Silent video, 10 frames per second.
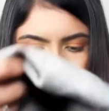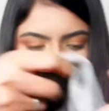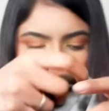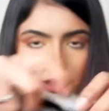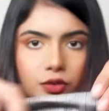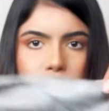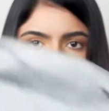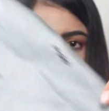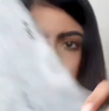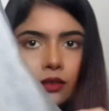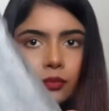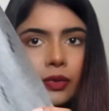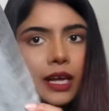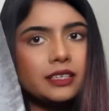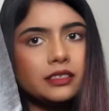এটা হচ্ছে
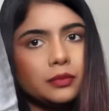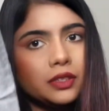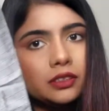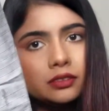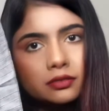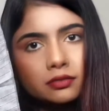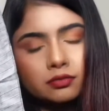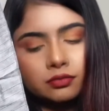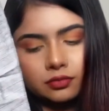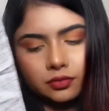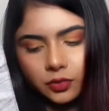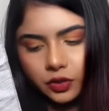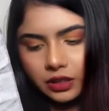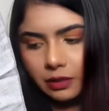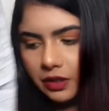পায়জামা ওই জামার